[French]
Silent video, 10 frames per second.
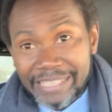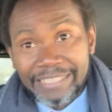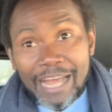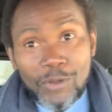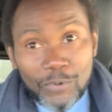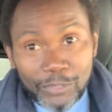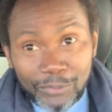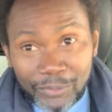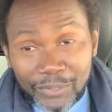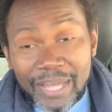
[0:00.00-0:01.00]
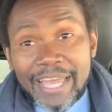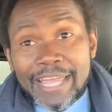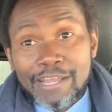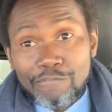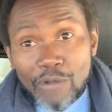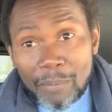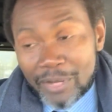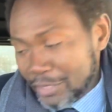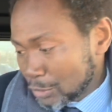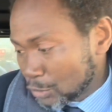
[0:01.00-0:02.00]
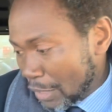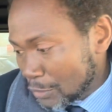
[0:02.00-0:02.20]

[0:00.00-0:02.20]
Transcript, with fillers: d'en louer deux. Une fois maintenant que tu as,